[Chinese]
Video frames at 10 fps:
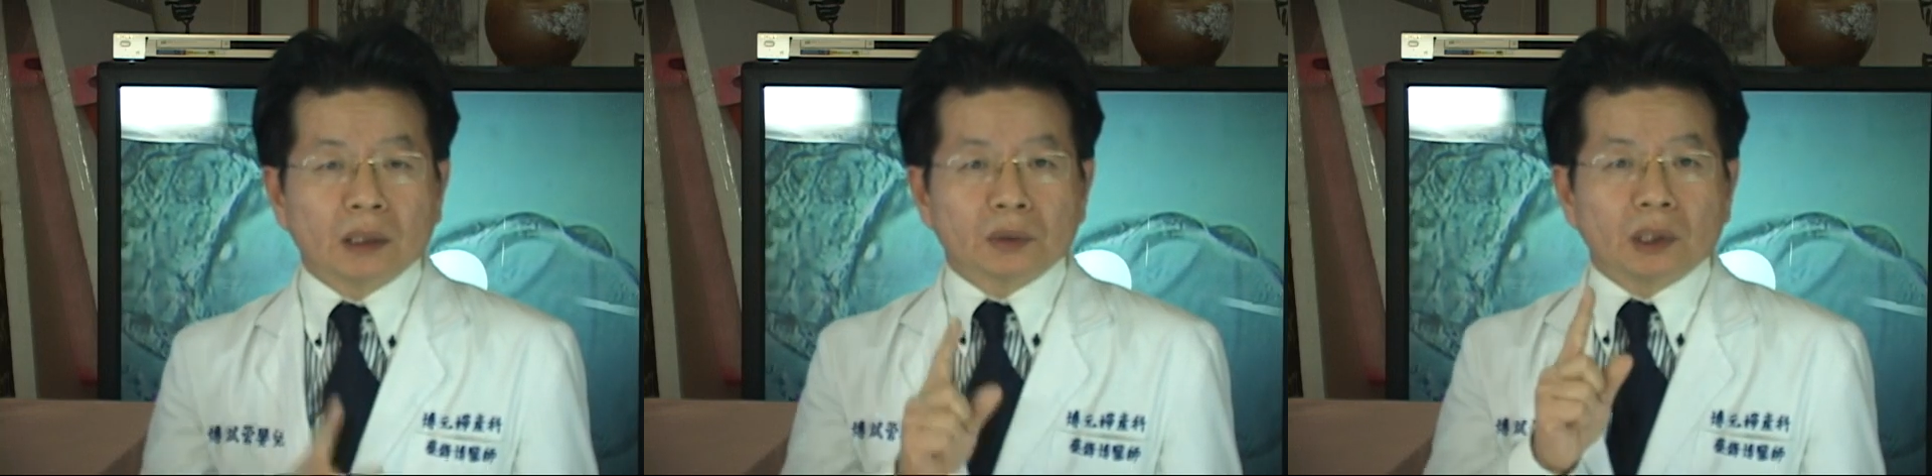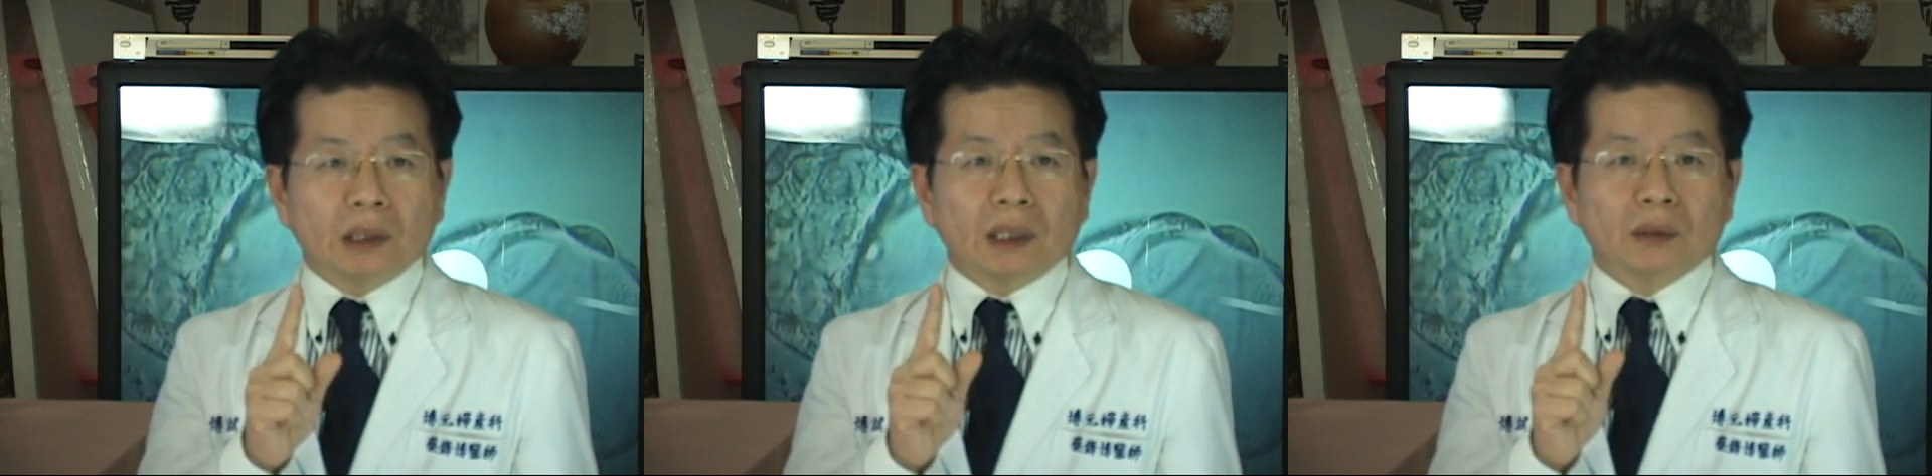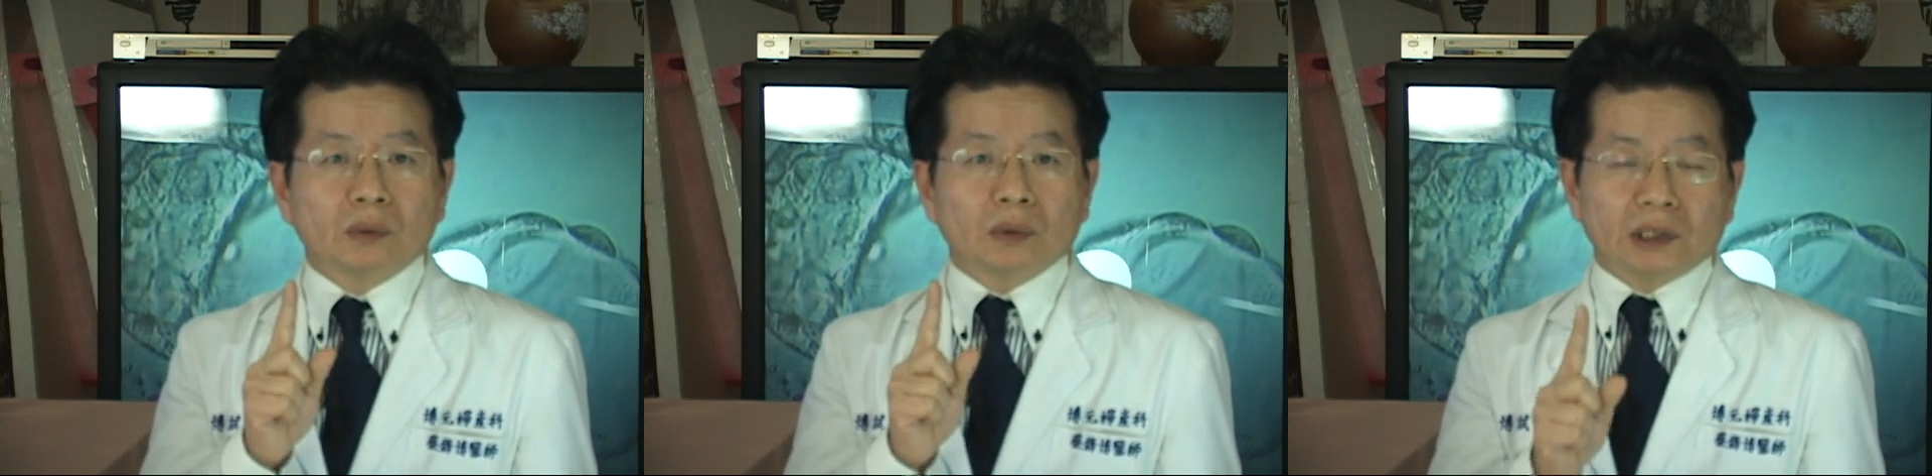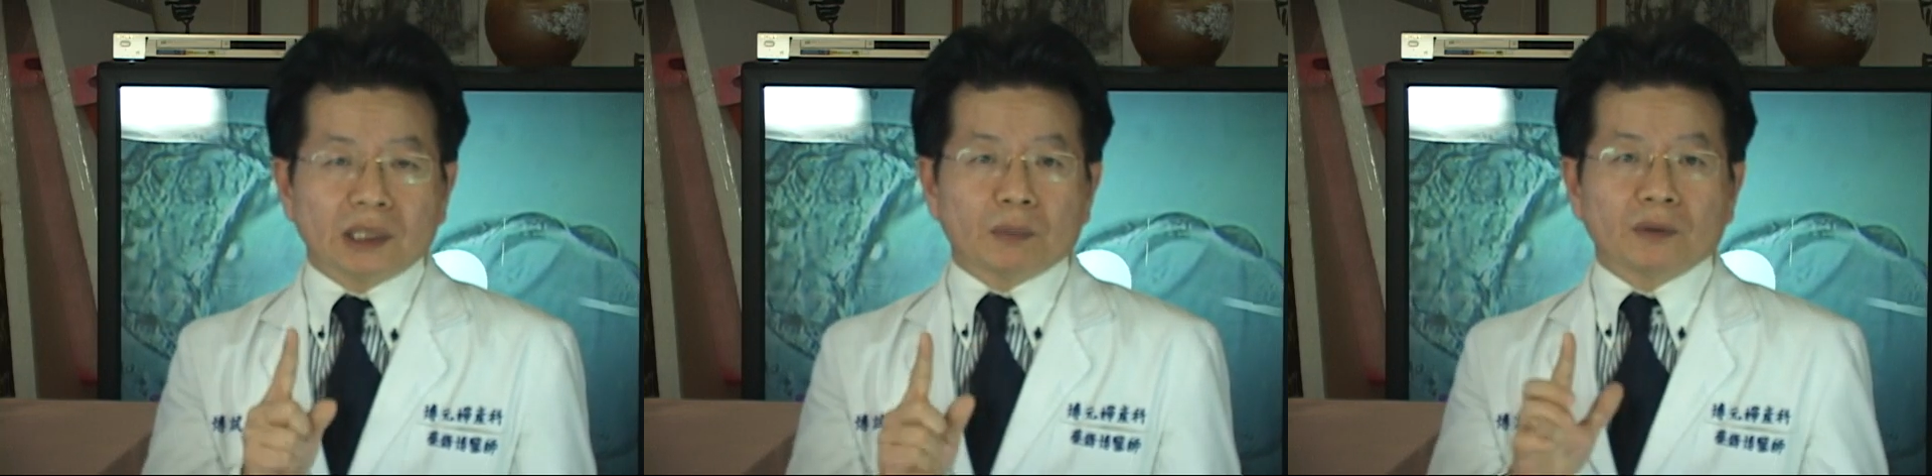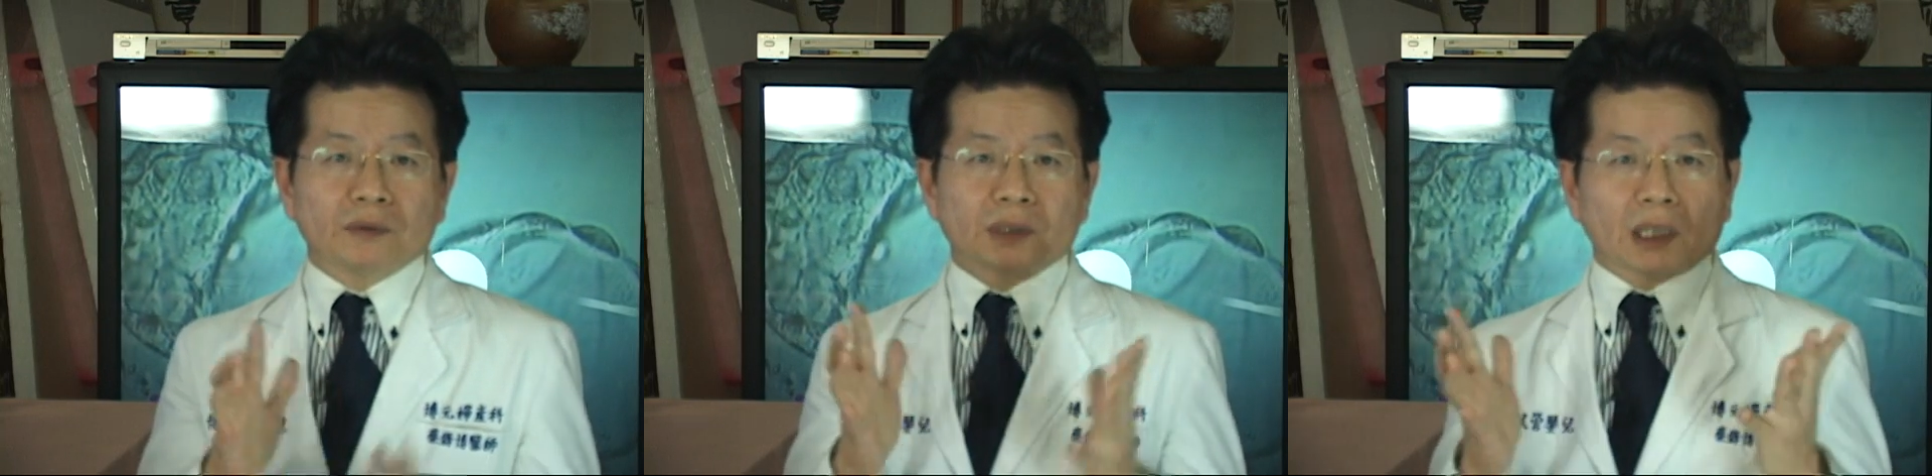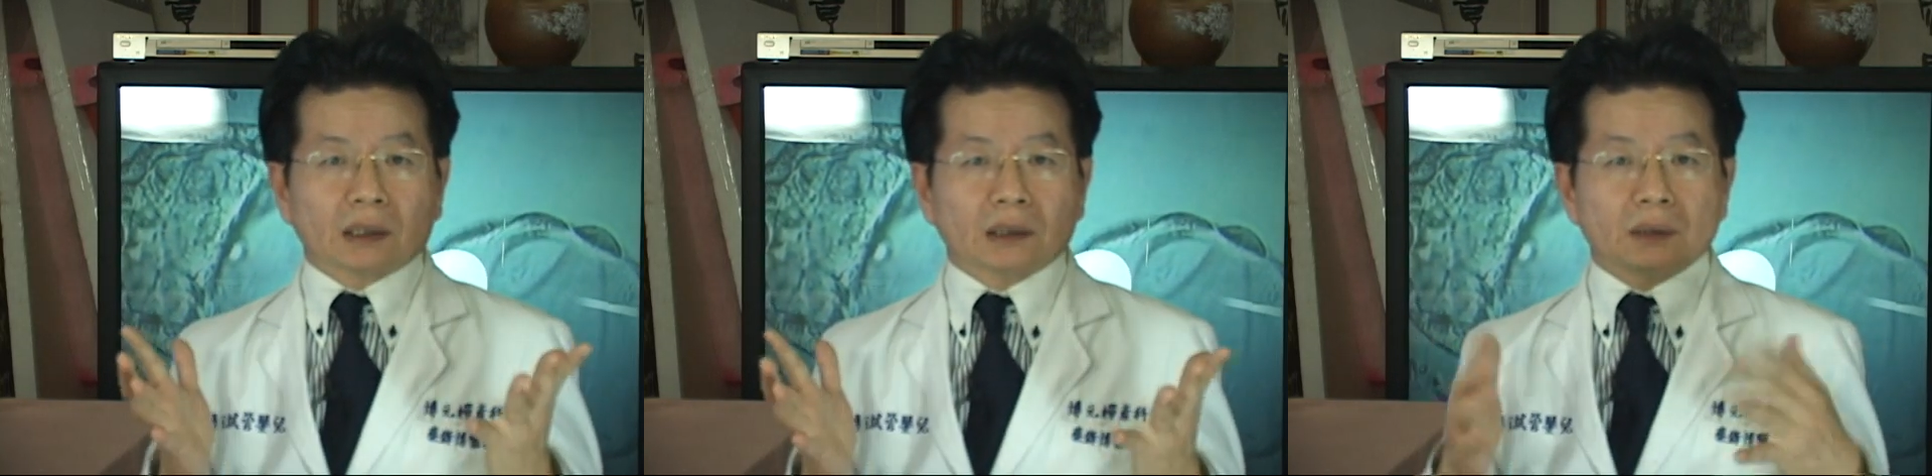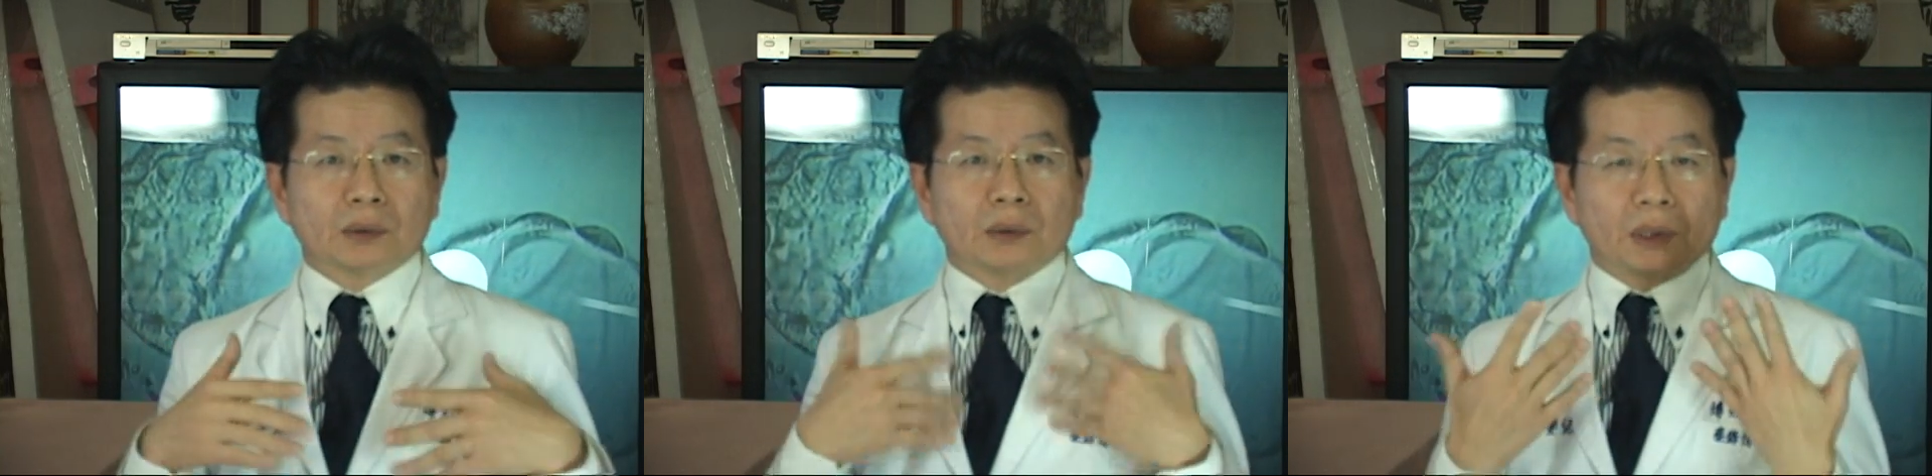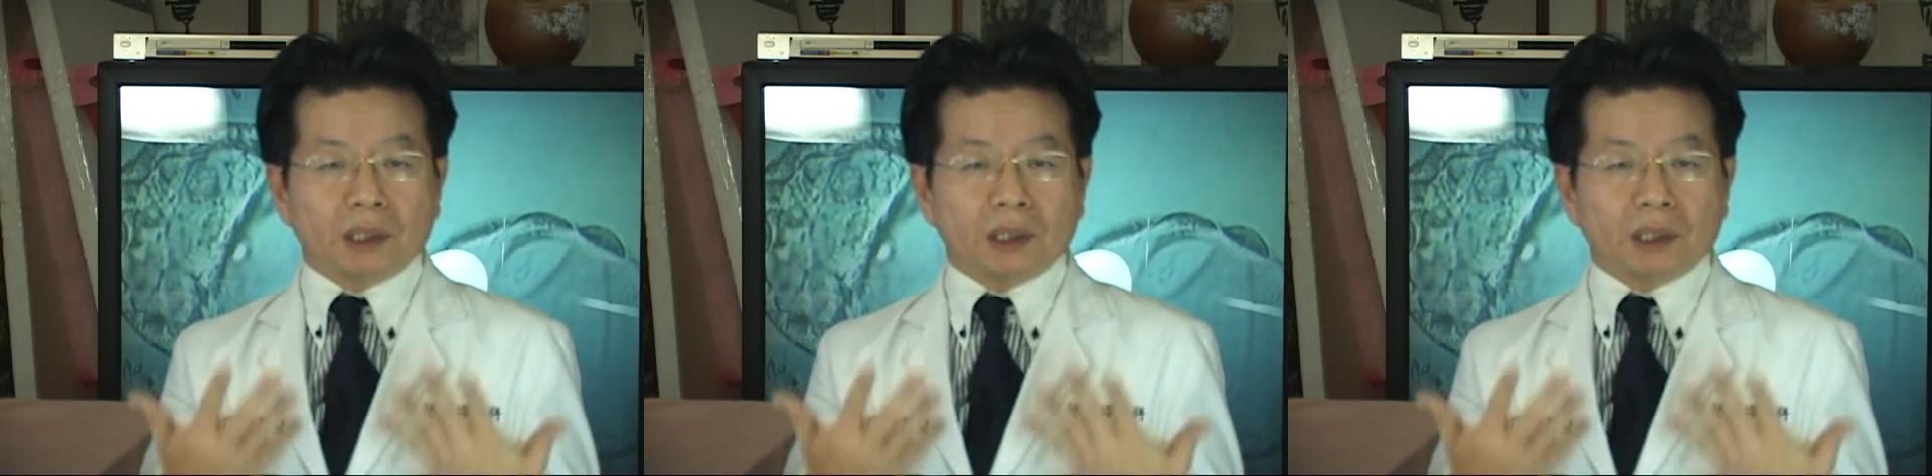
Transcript: 所以，一旦如果你在博恩妇产科做